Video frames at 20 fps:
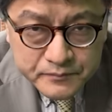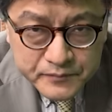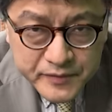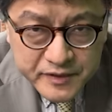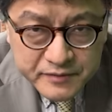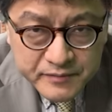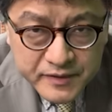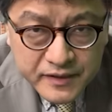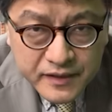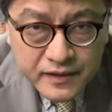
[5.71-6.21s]

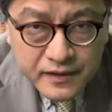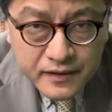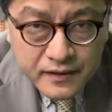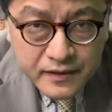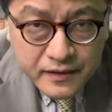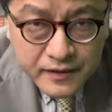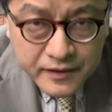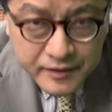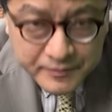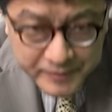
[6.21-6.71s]
メルマガ
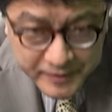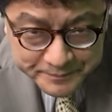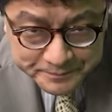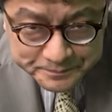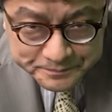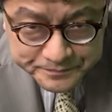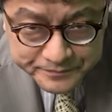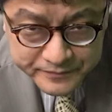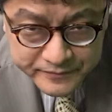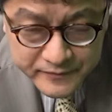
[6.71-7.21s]
早番
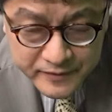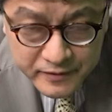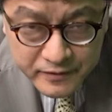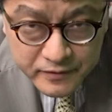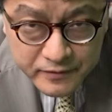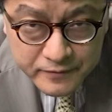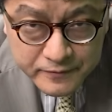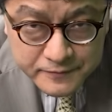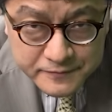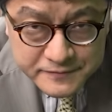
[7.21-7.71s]

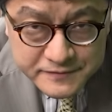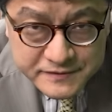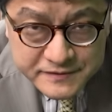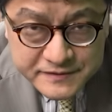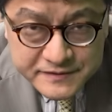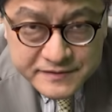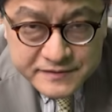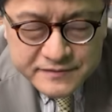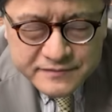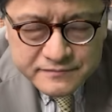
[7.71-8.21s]
本
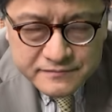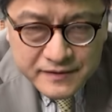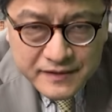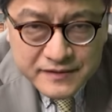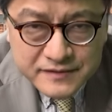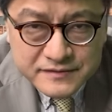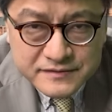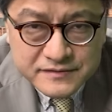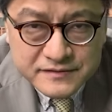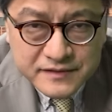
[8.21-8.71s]
日
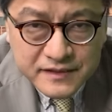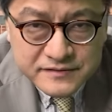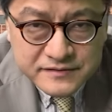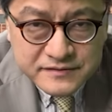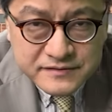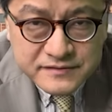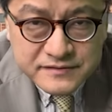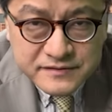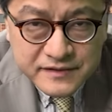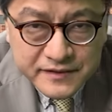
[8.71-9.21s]
は
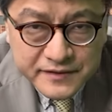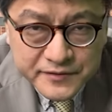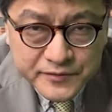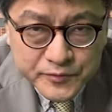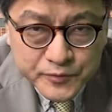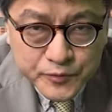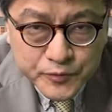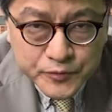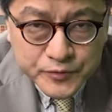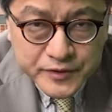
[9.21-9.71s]
賛成
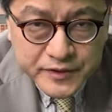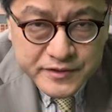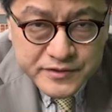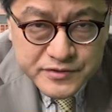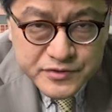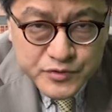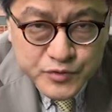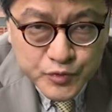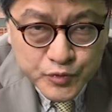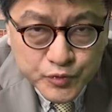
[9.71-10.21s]
党
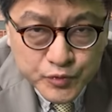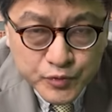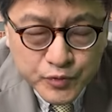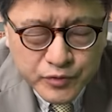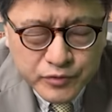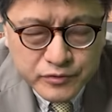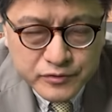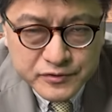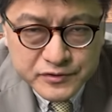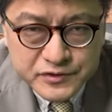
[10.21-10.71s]
現象と
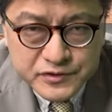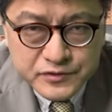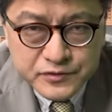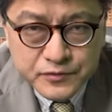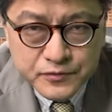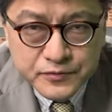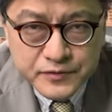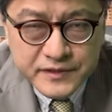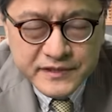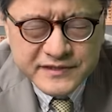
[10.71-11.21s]
保守
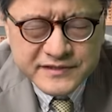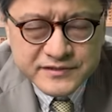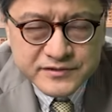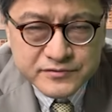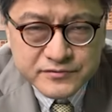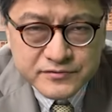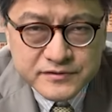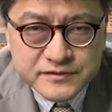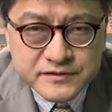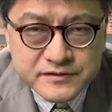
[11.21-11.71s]
党現
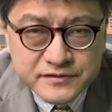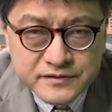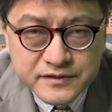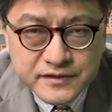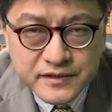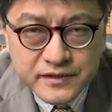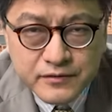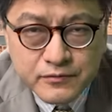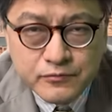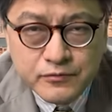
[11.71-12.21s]
象につい
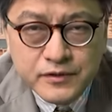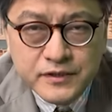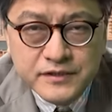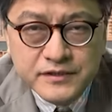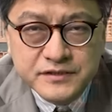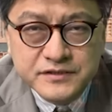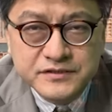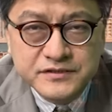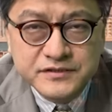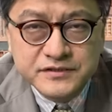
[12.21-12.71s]
てお
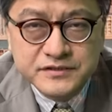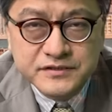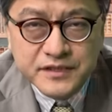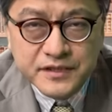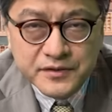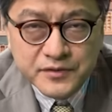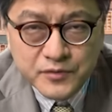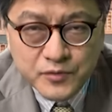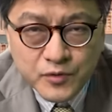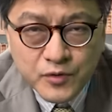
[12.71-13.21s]
話しした
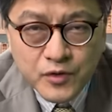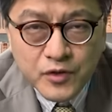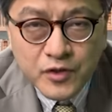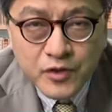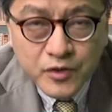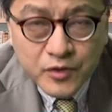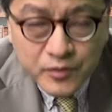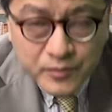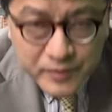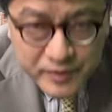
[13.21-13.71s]
いと
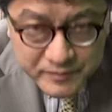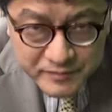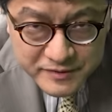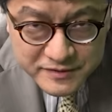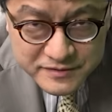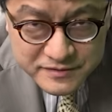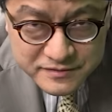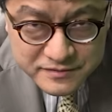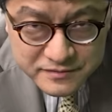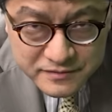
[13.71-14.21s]
思いま
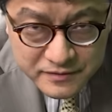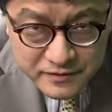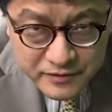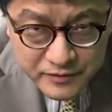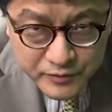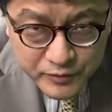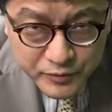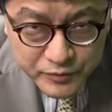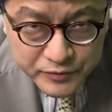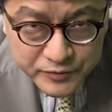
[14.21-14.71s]
す
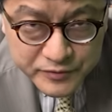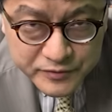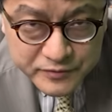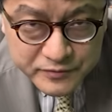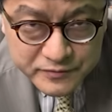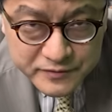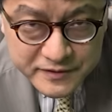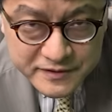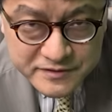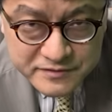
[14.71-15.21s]
この
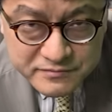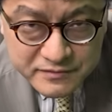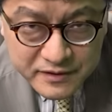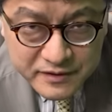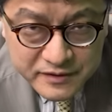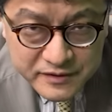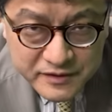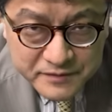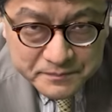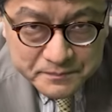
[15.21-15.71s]
人たち
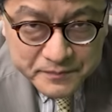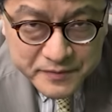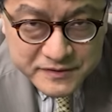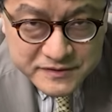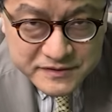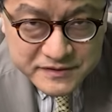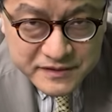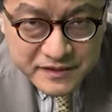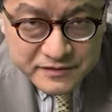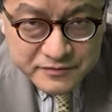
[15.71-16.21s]
は一
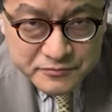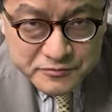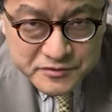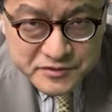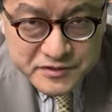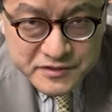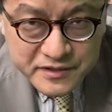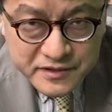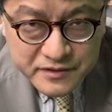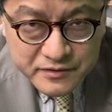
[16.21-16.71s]
発屋と
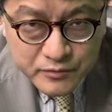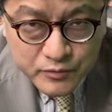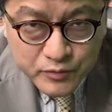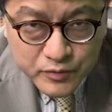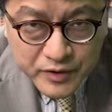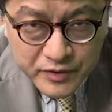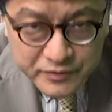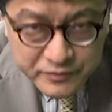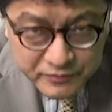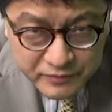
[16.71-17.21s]
して
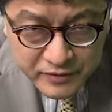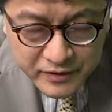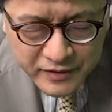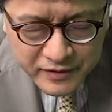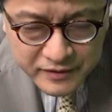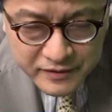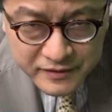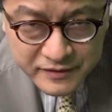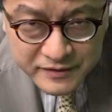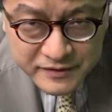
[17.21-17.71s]
終わるの
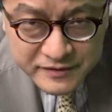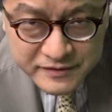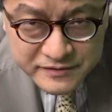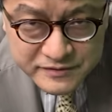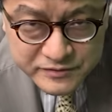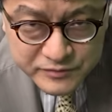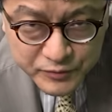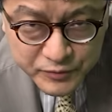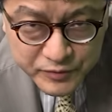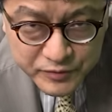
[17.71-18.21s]
か
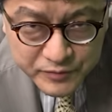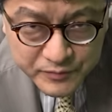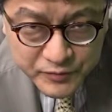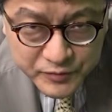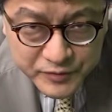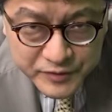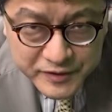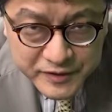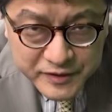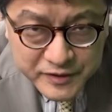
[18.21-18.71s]
それと
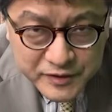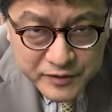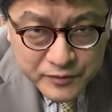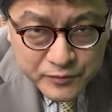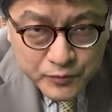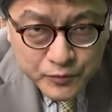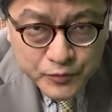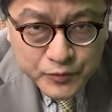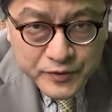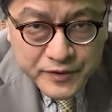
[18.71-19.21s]
も生き
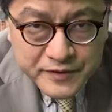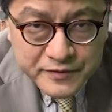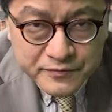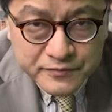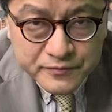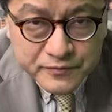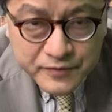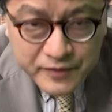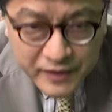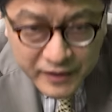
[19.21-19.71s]
残れ
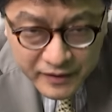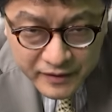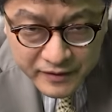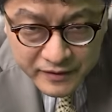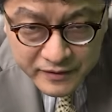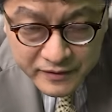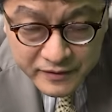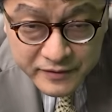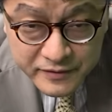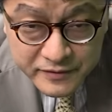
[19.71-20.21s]
るのか
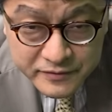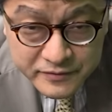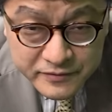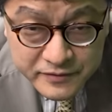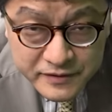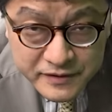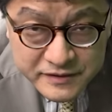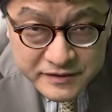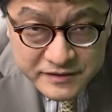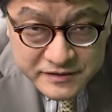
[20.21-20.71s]
と
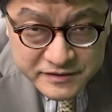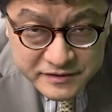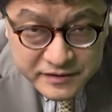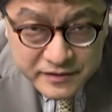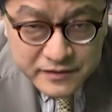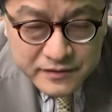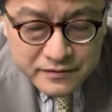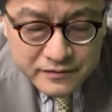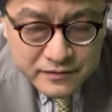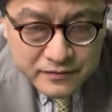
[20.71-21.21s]
いう話
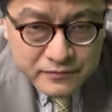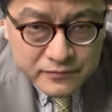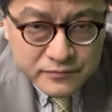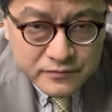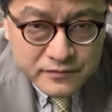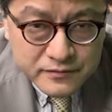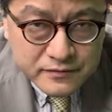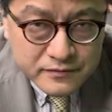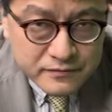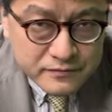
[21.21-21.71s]
ででこ
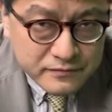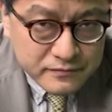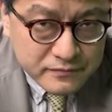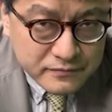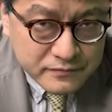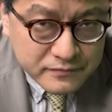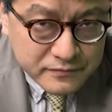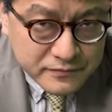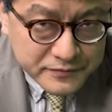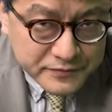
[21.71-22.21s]
の両
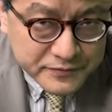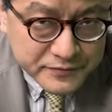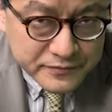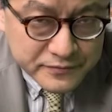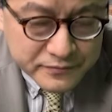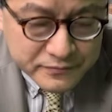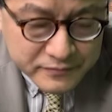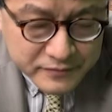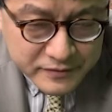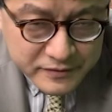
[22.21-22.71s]
党とい
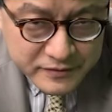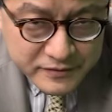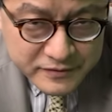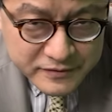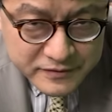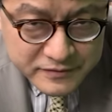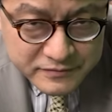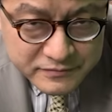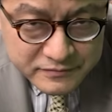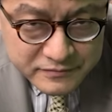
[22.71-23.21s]
うのは
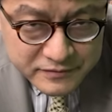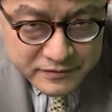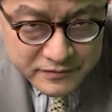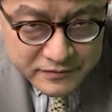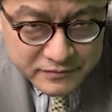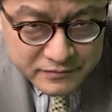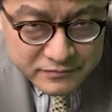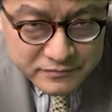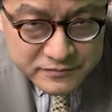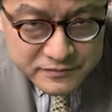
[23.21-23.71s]
非常
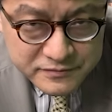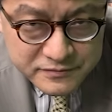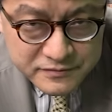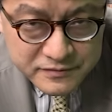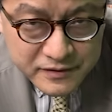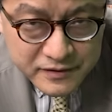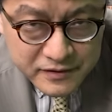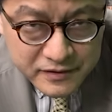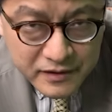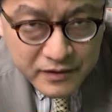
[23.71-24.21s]
に共通
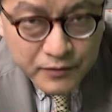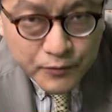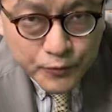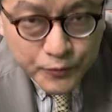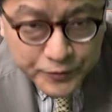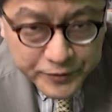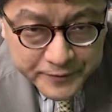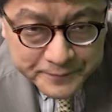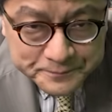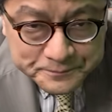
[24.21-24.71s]
点が
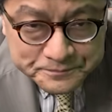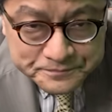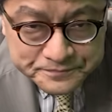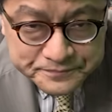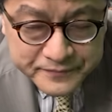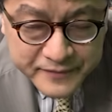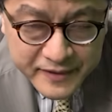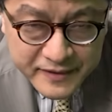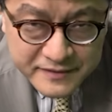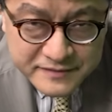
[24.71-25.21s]
多い
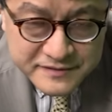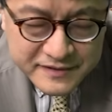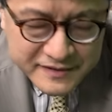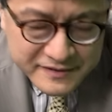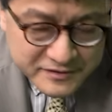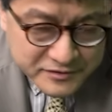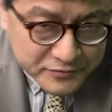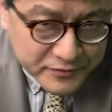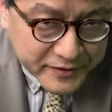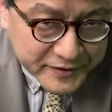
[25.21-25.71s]

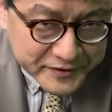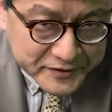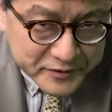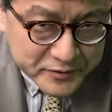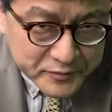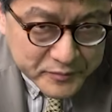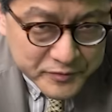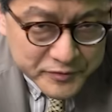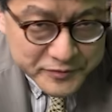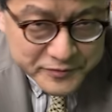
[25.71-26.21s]
最初は
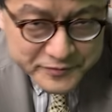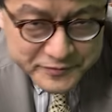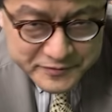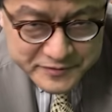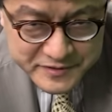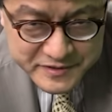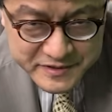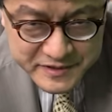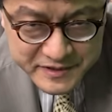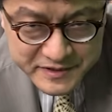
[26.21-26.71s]
色物と
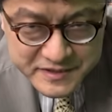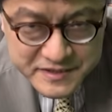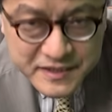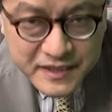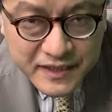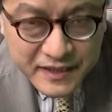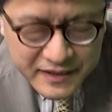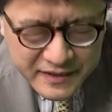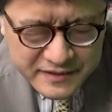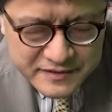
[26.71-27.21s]
してし
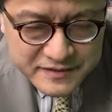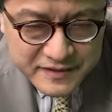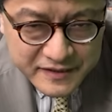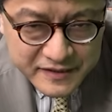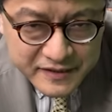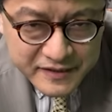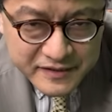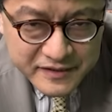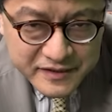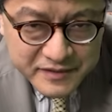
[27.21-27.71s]
か世
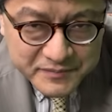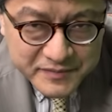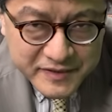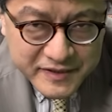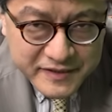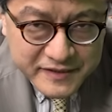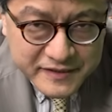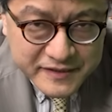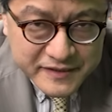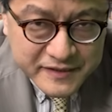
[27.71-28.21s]
間で見
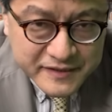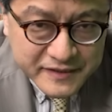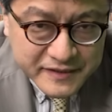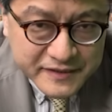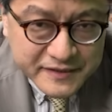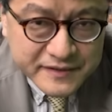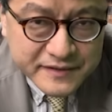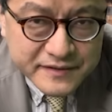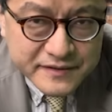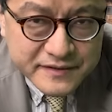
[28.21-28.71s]
られて
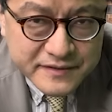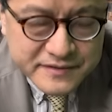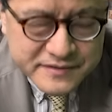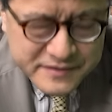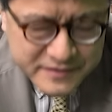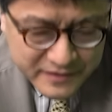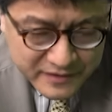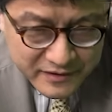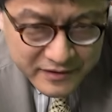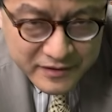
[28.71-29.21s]
ないんで
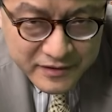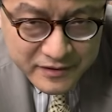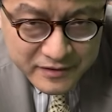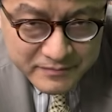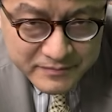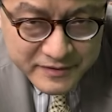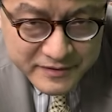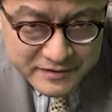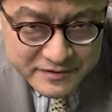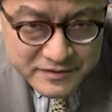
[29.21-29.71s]
すね。
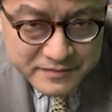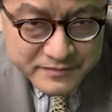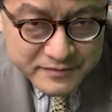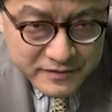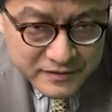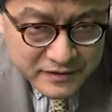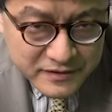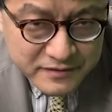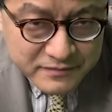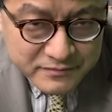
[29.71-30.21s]
まあ、一部
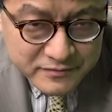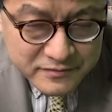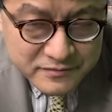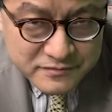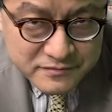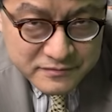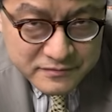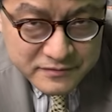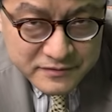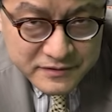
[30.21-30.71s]
にもの
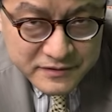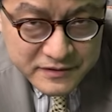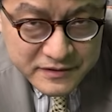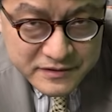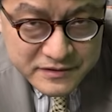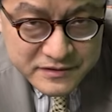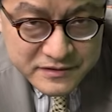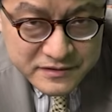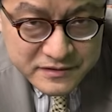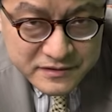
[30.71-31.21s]
すごい
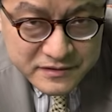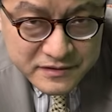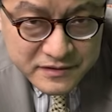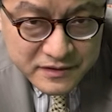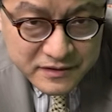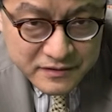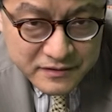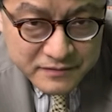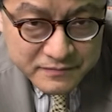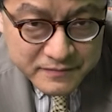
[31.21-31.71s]
熱心
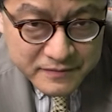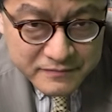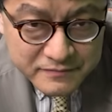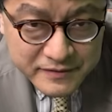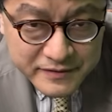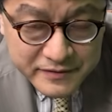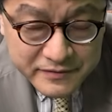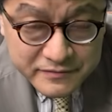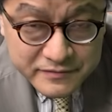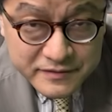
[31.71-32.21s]
なファン
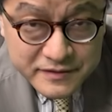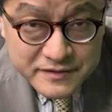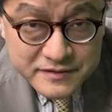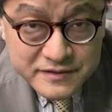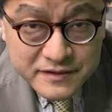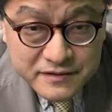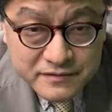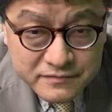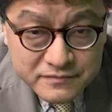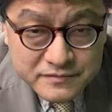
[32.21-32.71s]
はいるんで
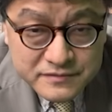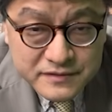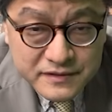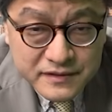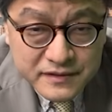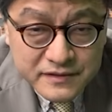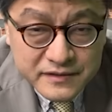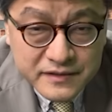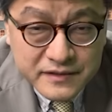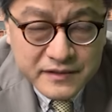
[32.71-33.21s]
すけど世
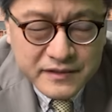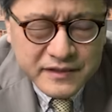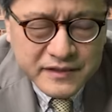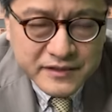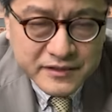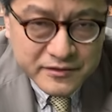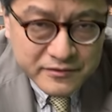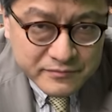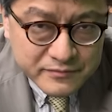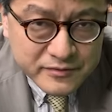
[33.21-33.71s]
間的には
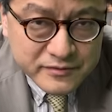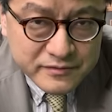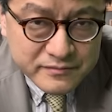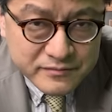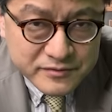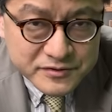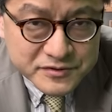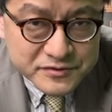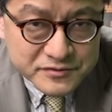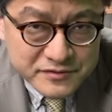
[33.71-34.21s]
色物
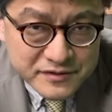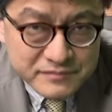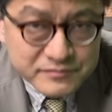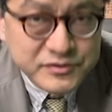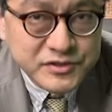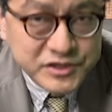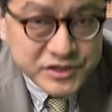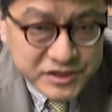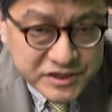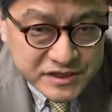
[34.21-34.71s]
もしくは
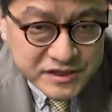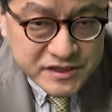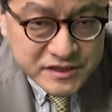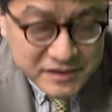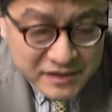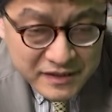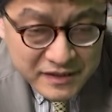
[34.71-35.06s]
無視